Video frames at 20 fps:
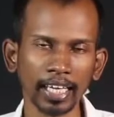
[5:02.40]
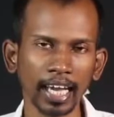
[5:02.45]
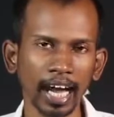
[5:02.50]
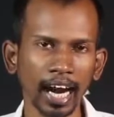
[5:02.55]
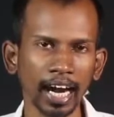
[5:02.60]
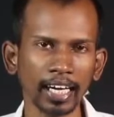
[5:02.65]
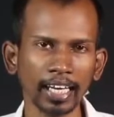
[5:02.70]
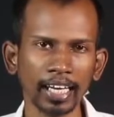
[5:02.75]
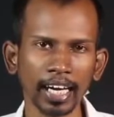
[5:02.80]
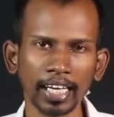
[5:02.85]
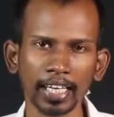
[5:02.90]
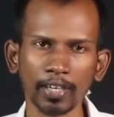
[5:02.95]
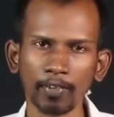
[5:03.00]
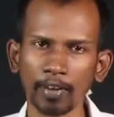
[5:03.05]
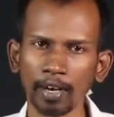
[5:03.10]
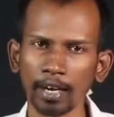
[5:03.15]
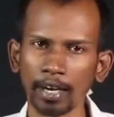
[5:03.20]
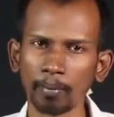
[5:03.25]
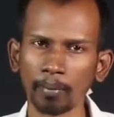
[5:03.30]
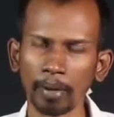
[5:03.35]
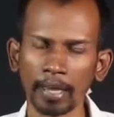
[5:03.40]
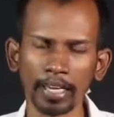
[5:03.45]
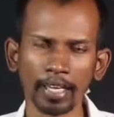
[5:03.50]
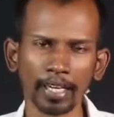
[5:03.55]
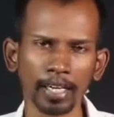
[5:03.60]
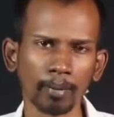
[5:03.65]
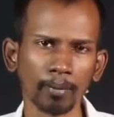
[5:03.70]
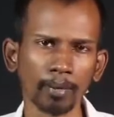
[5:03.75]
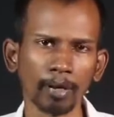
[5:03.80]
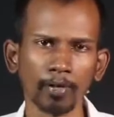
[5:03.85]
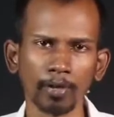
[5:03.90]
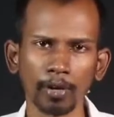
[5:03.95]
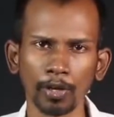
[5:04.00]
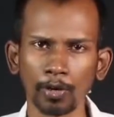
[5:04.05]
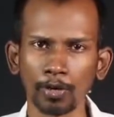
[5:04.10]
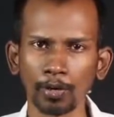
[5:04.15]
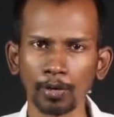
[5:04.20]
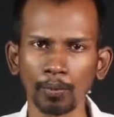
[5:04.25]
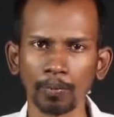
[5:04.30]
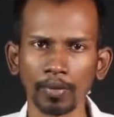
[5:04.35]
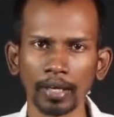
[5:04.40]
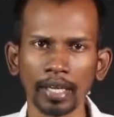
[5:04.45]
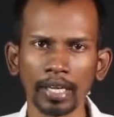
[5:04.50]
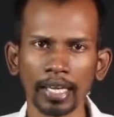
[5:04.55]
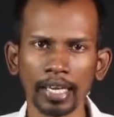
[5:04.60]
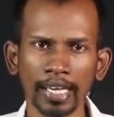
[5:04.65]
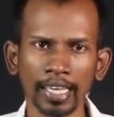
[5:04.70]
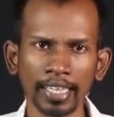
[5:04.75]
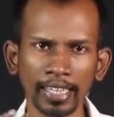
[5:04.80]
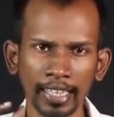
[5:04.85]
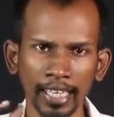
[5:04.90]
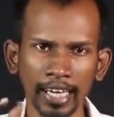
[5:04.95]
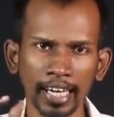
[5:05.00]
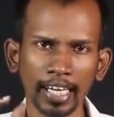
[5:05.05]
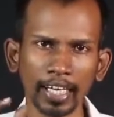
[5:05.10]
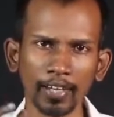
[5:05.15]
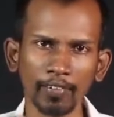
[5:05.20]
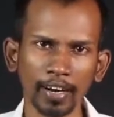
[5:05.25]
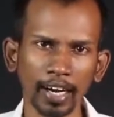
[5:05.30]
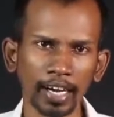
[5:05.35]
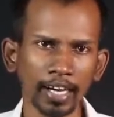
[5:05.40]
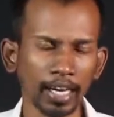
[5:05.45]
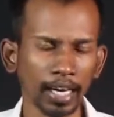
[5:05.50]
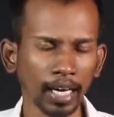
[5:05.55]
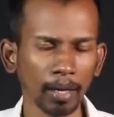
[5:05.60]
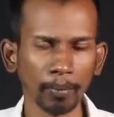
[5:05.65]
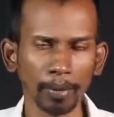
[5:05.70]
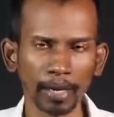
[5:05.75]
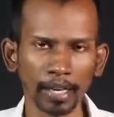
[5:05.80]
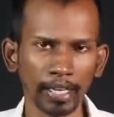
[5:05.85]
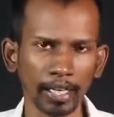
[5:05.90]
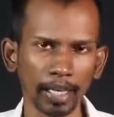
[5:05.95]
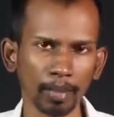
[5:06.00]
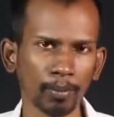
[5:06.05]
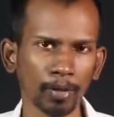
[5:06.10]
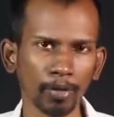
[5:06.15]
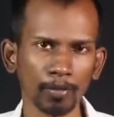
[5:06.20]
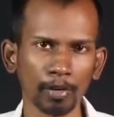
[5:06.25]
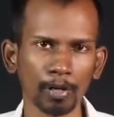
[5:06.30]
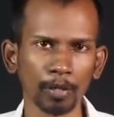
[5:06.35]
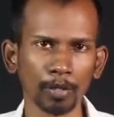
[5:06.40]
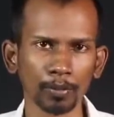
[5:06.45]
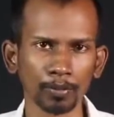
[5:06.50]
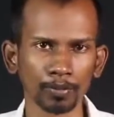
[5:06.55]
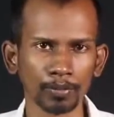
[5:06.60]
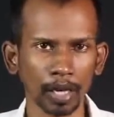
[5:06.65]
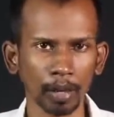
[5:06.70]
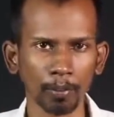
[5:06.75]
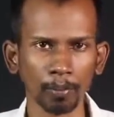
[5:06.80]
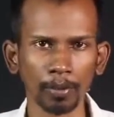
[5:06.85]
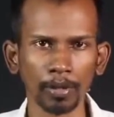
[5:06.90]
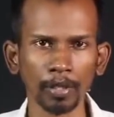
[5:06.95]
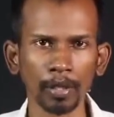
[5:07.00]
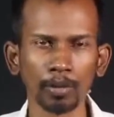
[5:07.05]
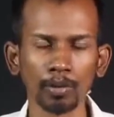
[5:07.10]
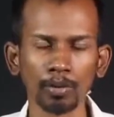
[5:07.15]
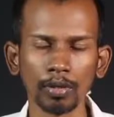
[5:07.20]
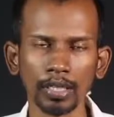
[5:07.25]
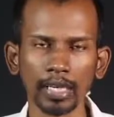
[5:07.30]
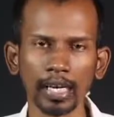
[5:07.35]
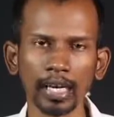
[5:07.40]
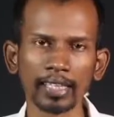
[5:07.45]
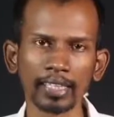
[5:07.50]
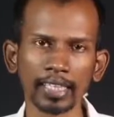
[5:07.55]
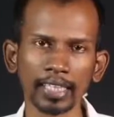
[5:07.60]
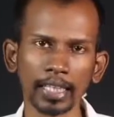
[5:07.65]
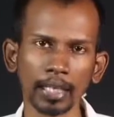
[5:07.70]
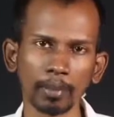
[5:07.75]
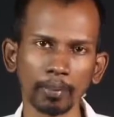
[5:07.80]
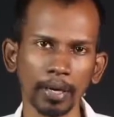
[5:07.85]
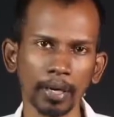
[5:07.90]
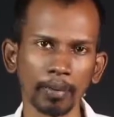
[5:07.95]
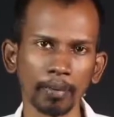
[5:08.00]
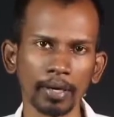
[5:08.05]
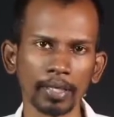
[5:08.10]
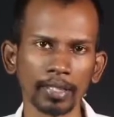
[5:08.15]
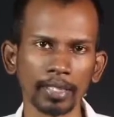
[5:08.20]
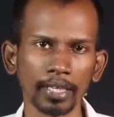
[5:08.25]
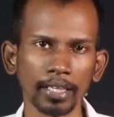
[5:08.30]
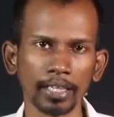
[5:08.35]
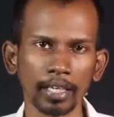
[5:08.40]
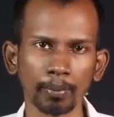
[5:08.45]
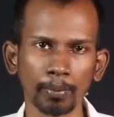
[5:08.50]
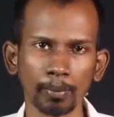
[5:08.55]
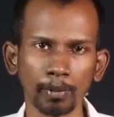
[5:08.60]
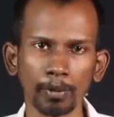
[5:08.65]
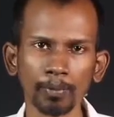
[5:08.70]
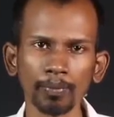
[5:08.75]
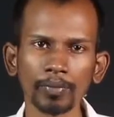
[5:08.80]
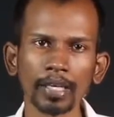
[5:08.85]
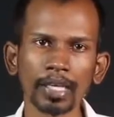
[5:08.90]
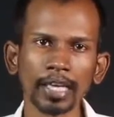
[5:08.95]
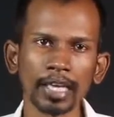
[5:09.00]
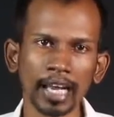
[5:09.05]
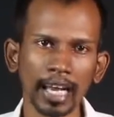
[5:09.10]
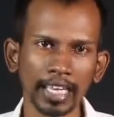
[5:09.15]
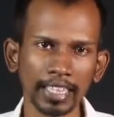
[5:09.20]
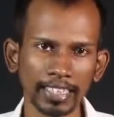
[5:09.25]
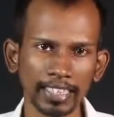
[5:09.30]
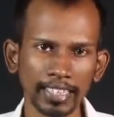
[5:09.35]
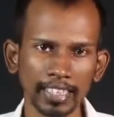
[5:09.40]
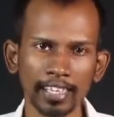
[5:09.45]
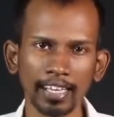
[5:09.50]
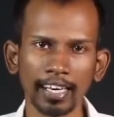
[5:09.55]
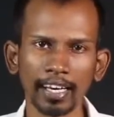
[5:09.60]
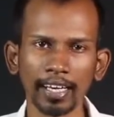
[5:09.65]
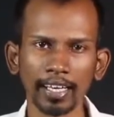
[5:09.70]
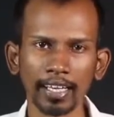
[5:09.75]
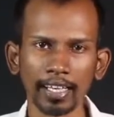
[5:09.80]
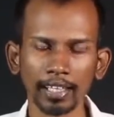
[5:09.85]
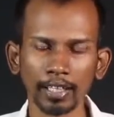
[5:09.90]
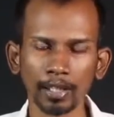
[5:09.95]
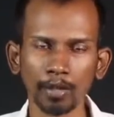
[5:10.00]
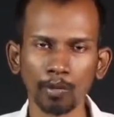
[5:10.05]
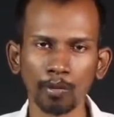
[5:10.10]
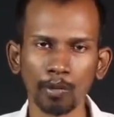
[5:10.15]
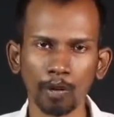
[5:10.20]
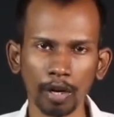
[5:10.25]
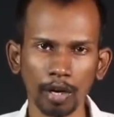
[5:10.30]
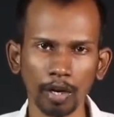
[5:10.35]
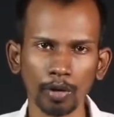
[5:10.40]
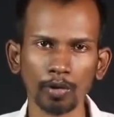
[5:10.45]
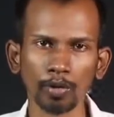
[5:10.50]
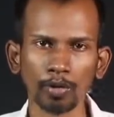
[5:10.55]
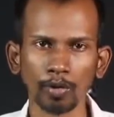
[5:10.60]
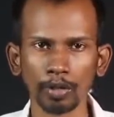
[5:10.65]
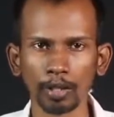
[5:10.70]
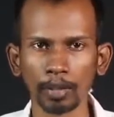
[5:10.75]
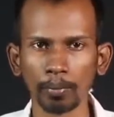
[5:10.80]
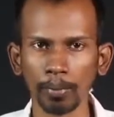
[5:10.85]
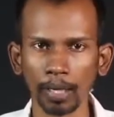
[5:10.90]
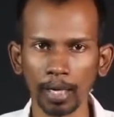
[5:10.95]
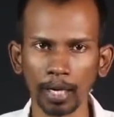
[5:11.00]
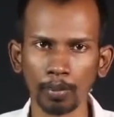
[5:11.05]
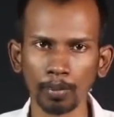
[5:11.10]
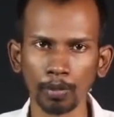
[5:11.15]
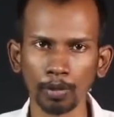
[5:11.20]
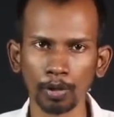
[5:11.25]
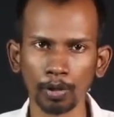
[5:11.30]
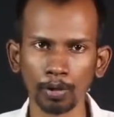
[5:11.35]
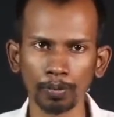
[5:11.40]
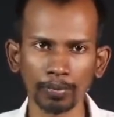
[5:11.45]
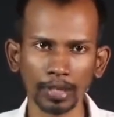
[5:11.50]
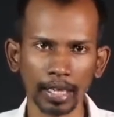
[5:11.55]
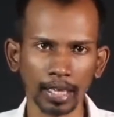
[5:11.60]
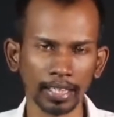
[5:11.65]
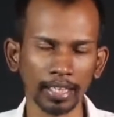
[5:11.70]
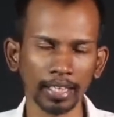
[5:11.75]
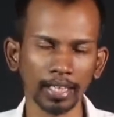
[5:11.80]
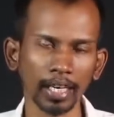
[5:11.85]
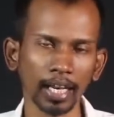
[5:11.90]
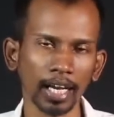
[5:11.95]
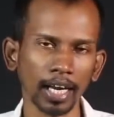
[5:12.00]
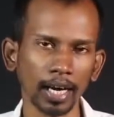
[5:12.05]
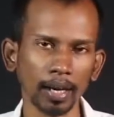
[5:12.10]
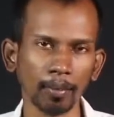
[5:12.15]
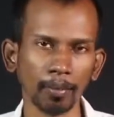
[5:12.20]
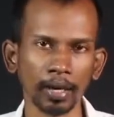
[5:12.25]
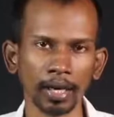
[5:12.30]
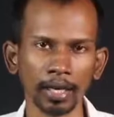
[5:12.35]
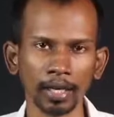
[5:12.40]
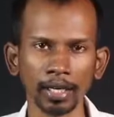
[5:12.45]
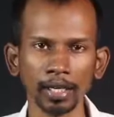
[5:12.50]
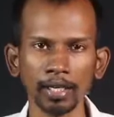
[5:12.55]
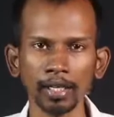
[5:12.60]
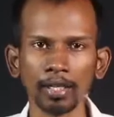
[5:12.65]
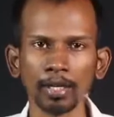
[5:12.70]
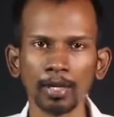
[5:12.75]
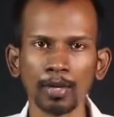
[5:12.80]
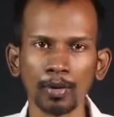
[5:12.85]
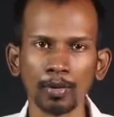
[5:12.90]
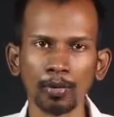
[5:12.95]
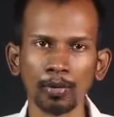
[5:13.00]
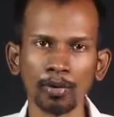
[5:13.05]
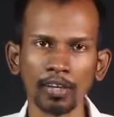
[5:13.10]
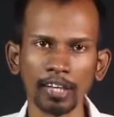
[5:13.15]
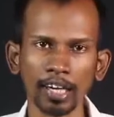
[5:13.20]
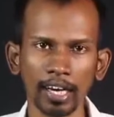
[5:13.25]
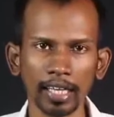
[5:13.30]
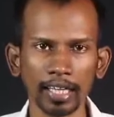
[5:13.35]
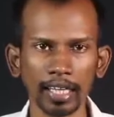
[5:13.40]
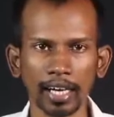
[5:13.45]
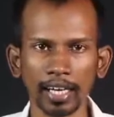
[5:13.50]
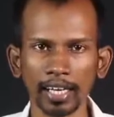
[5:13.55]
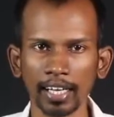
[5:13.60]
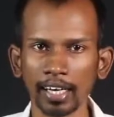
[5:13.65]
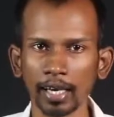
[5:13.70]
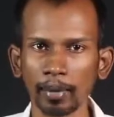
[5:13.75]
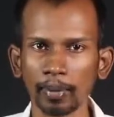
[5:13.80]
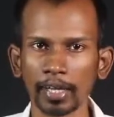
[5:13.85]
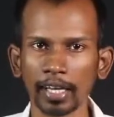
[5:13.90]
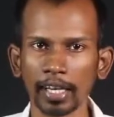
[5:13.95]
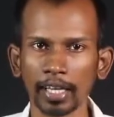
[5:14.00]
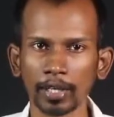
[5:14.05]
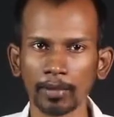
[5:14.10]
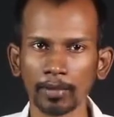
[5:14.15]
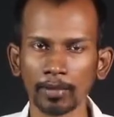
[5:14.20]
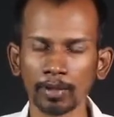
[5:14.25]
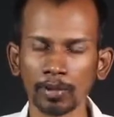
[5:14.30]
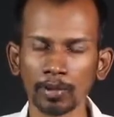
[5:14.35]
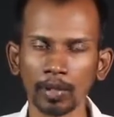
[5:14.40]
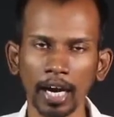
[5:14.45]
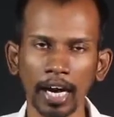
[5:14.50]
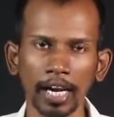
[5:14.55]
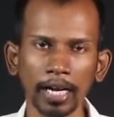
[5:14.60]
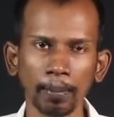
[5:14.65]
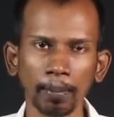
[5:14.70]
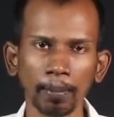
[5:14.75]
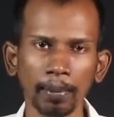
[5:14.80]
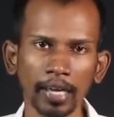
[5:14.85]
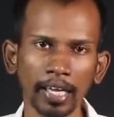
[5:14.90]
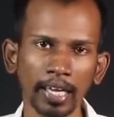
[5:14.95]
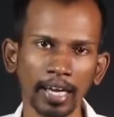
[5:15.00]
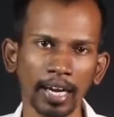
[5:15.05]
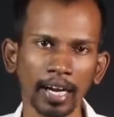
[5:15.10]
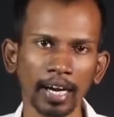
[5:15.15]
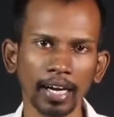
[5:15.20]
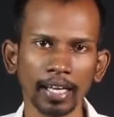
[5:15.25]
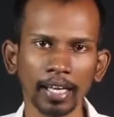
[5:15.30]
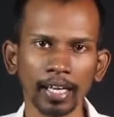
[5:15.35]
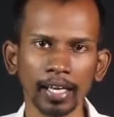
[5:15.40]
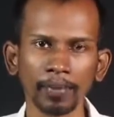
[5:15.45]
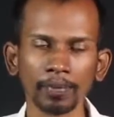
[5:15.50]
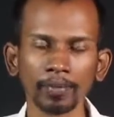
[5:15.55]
கை ஆள்காட்டி விரல் பயங்கரமாக ஒழிக்கும் இந்த ரெண்டு விரல்கள்லாம் பயங்கரமாக ஒழிக்கும் அப்போ அந்த குண்டெழுத்தாணியை பயன்படுத்தி எழுதுகிறப்போ அந்த சிக்கலில் இருந்து ஓரளவுக்கு வந்து மீள முடியும் அதன் காரணமாக குண்டெழுத்தாணிகள் அப்படிங்கிறத வந்து ஒரு அடிப்படையிலான